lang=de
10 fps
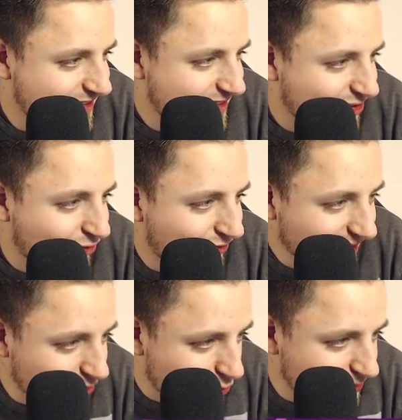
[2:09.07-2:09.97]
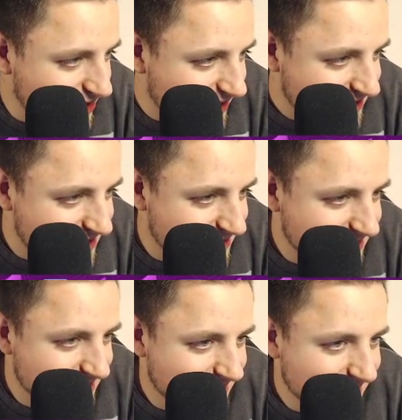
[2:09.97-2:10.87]
Aber wieder ein
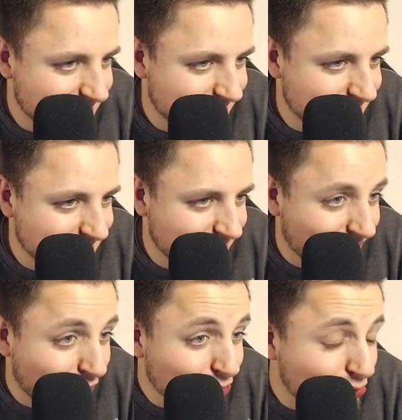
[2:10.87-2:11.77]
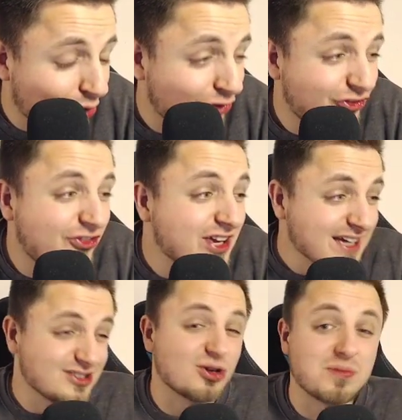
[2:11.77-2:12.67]
Rumdias. Und nur
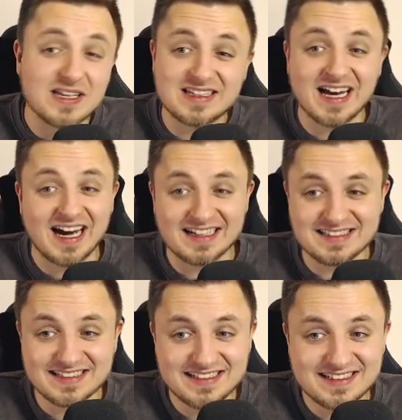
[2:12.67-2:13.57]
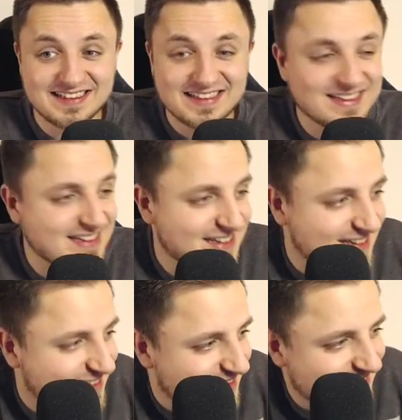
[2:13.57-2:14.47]
vier Duplikate?
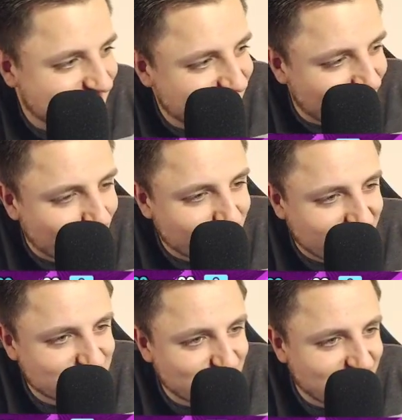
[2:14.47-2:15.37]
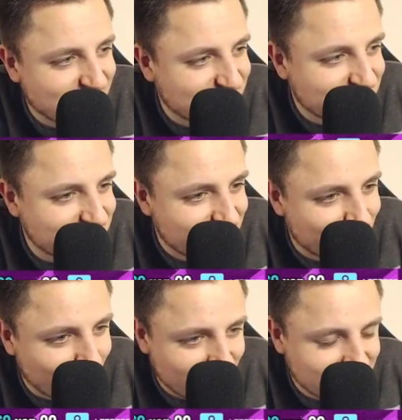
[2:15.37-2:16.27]
Oh, da ist wieder hinten ein
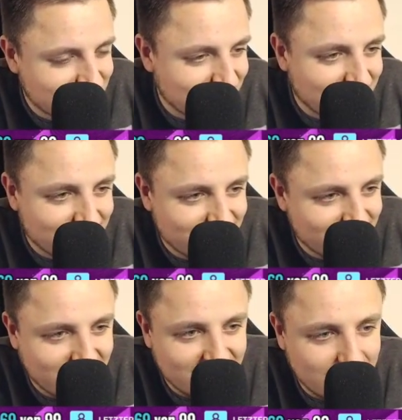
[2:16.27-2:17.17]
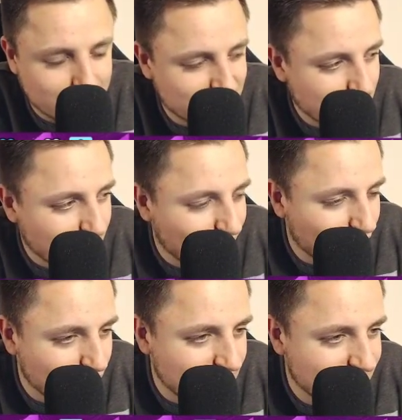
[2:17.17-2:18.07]
Centurions dran. Ich hab's im
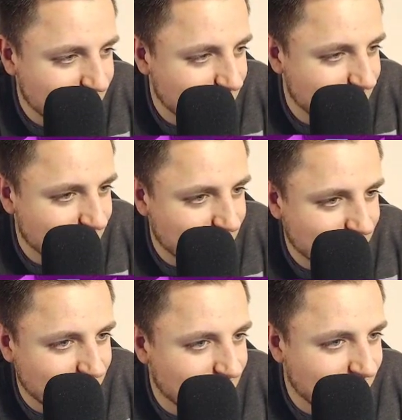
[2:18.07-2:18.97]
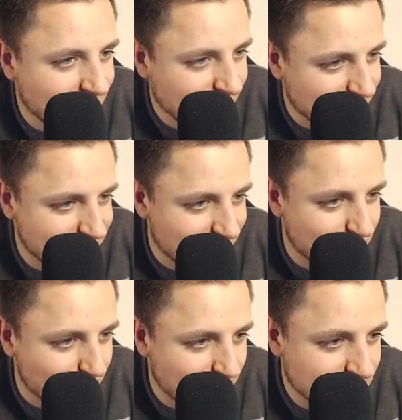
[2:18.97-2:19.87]
Gefühl. Hinten
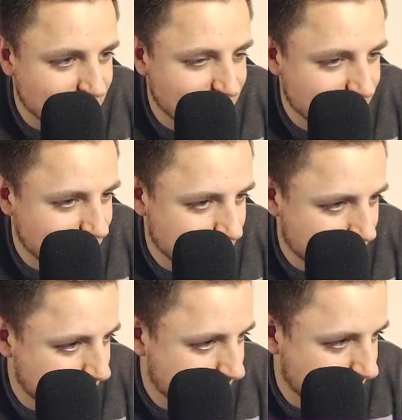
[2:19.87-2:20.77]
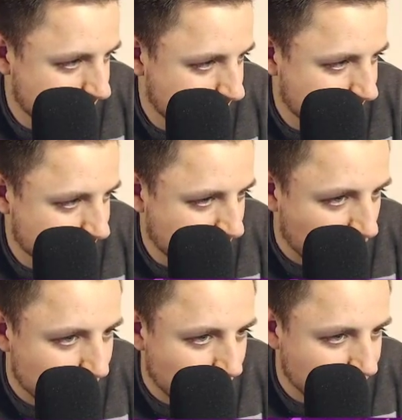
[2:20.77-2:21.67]
Centurions.
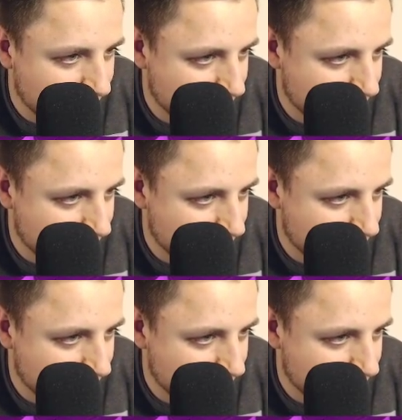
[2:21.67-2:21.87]
Come on